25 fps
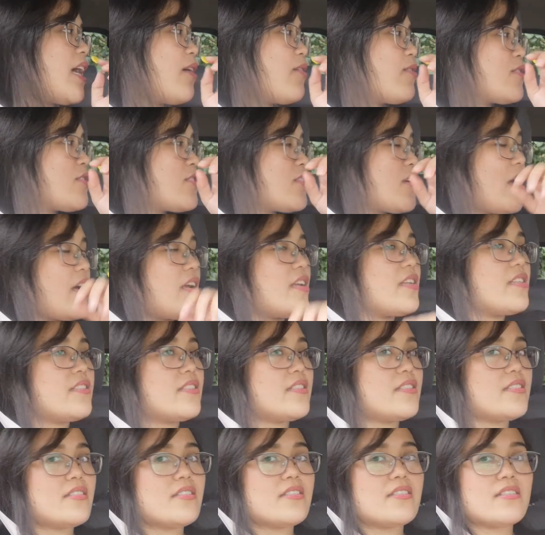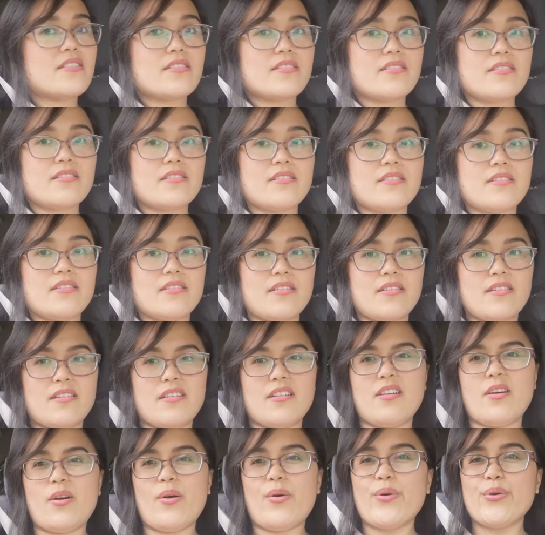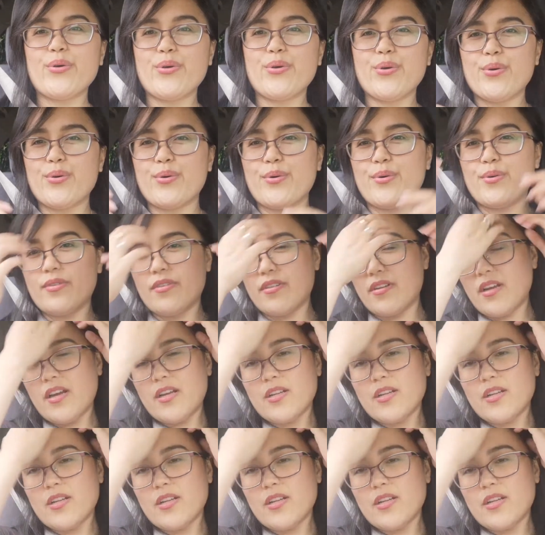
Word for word: 2 ano? 20,000. Tapos bagadi mo zero. O oh, yun.